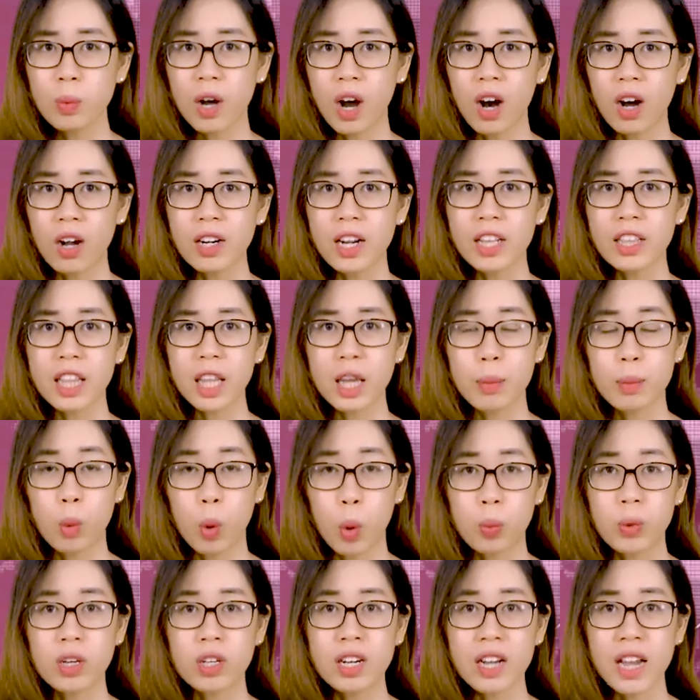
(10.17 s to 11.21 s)
khó để tìm
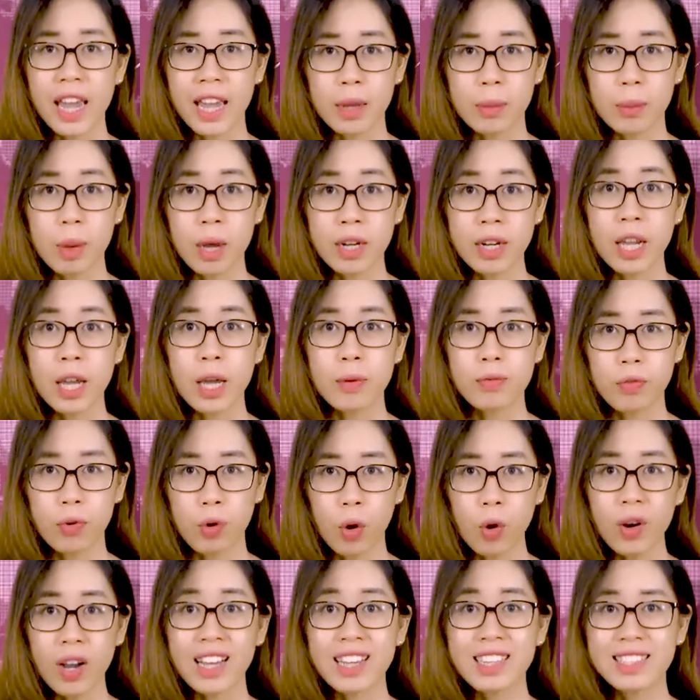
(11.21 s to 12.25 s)
một cửa hàng bên hè
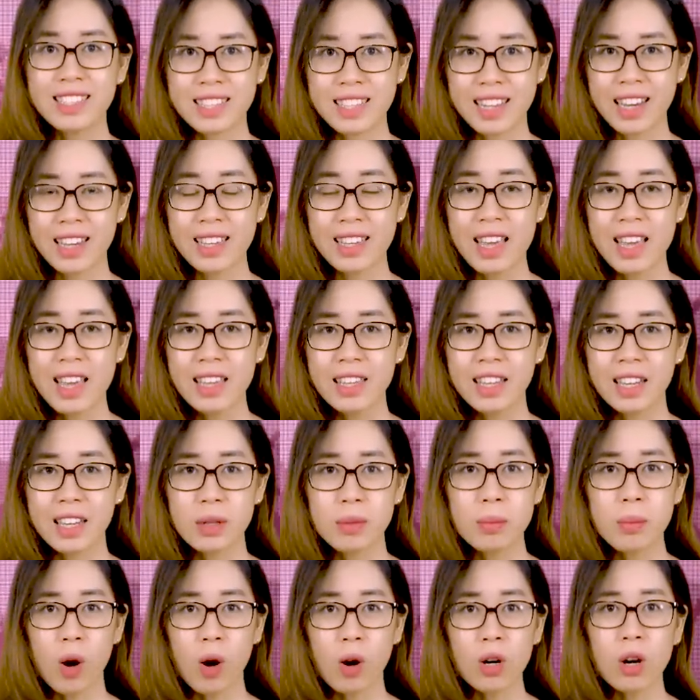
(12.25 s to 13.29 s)
phố ăn chơi
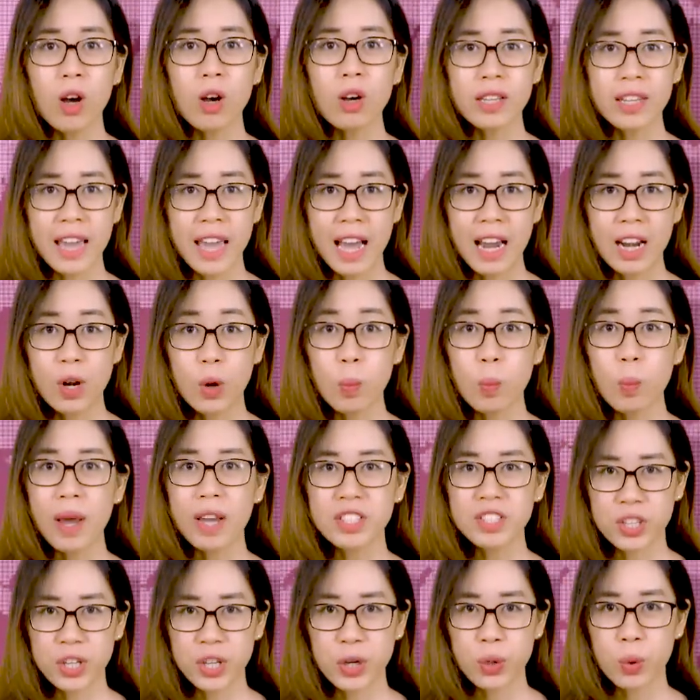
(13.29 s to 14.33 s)
những món lót dạ lúc
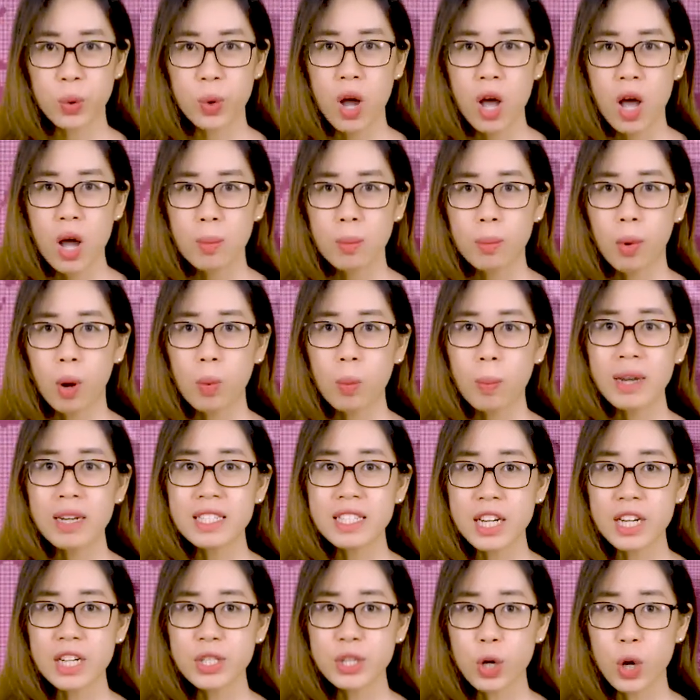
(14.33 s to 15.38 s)
ban chiều. Món bánh
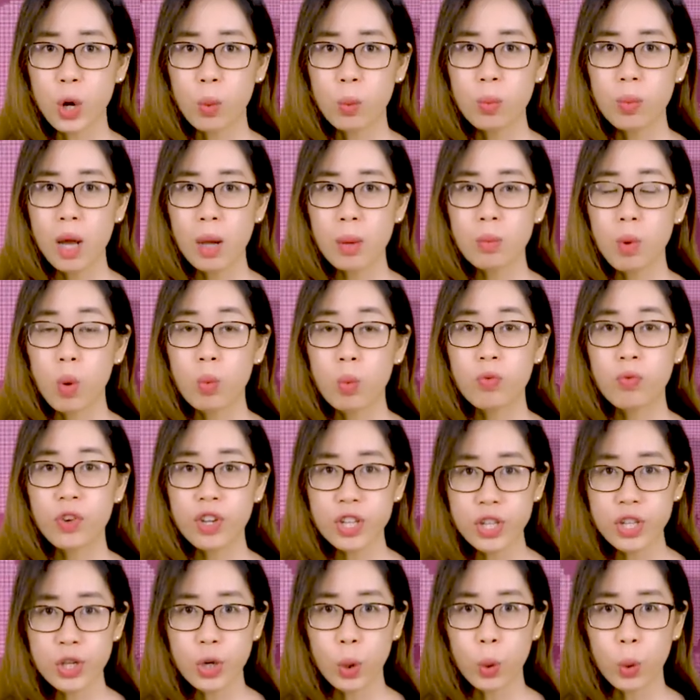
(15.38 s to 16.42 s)
tráng trộn là một
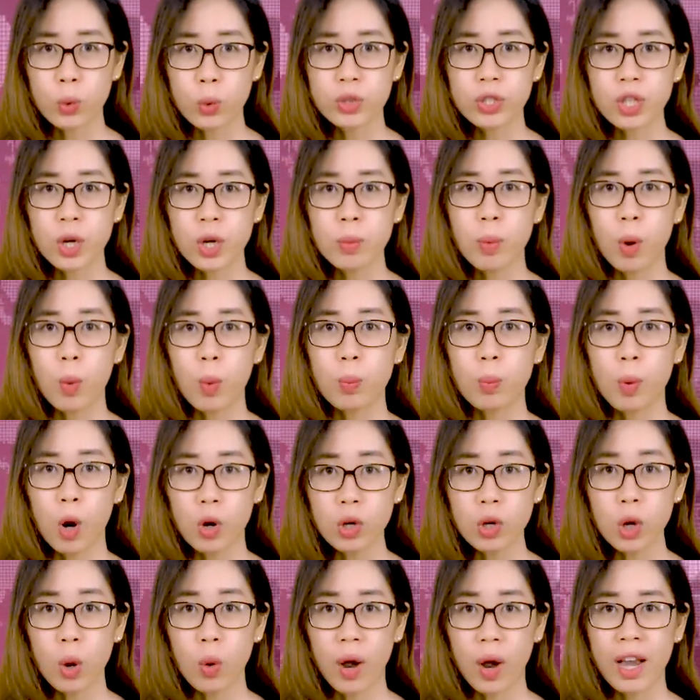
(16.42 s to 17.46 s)
ví dụ cho một
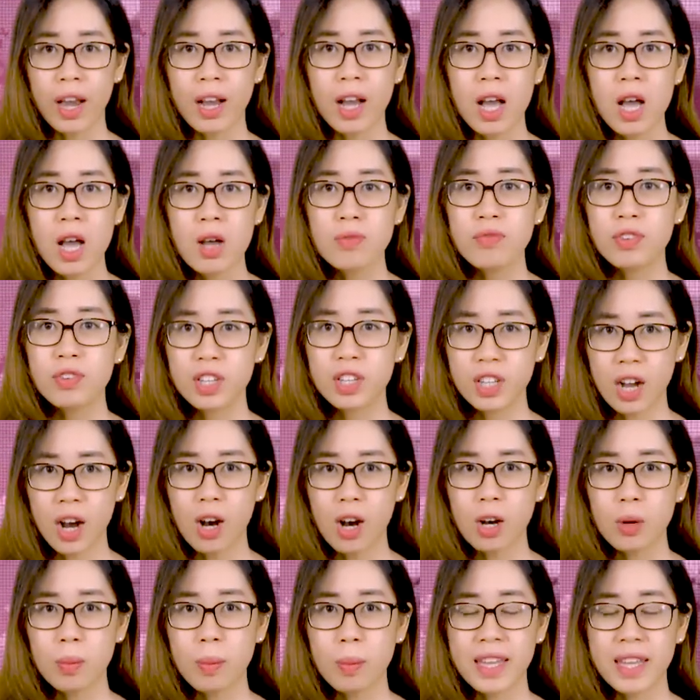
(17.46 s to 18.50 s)
món đồ ăn vừa
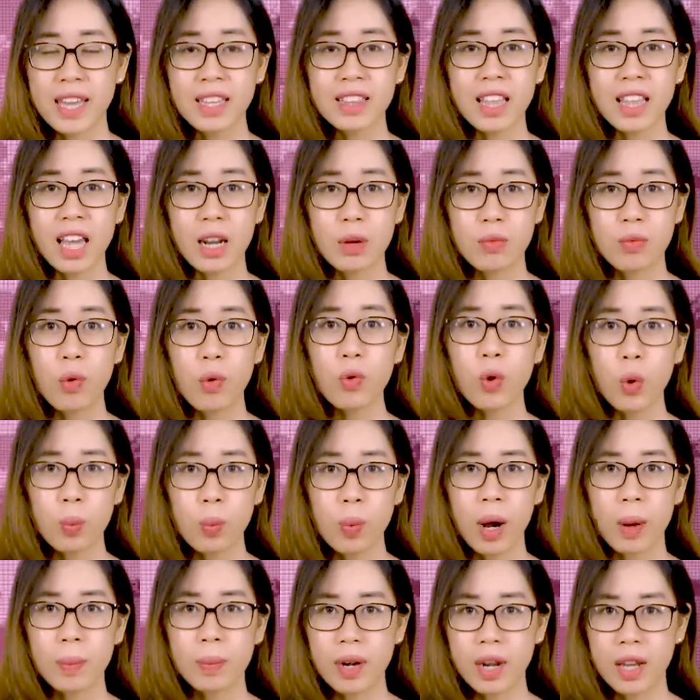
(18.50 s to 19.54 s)
ngon mà giá thành vô cùng
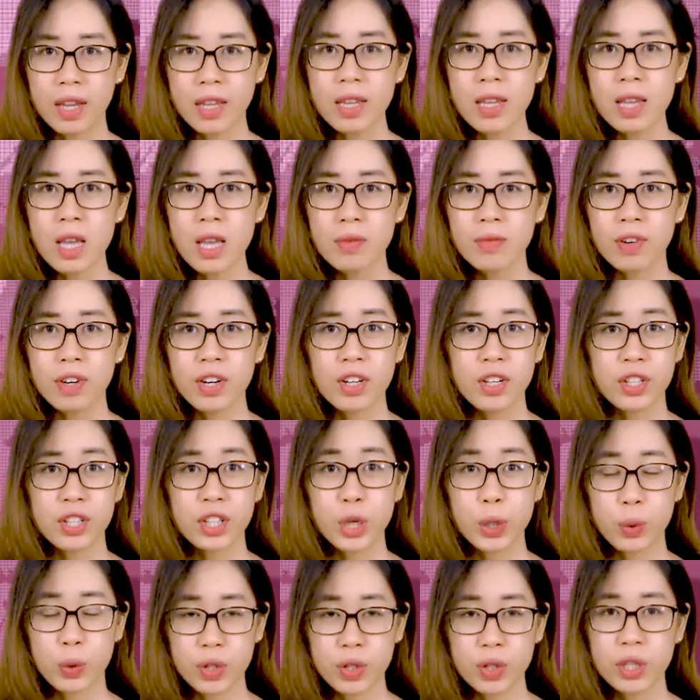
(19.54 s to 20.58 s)
hợp lý và được
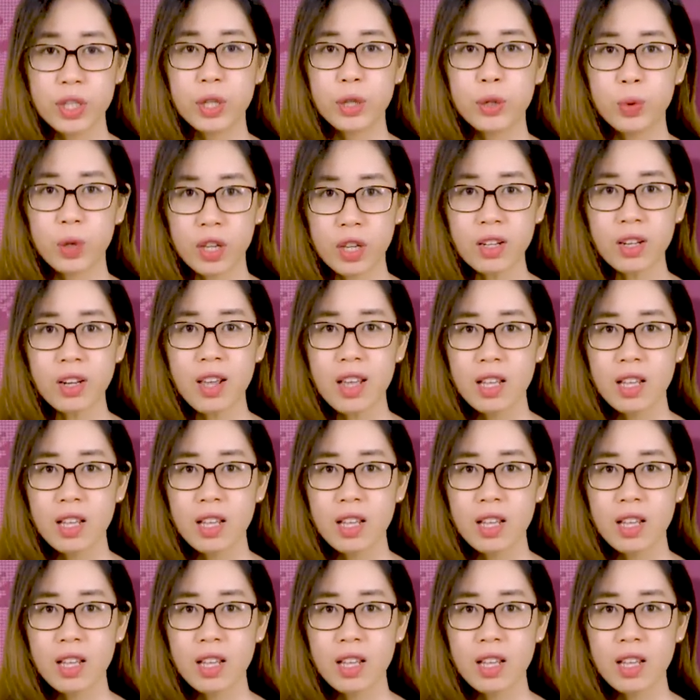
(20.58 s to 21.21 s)
nhiều người yêu thích.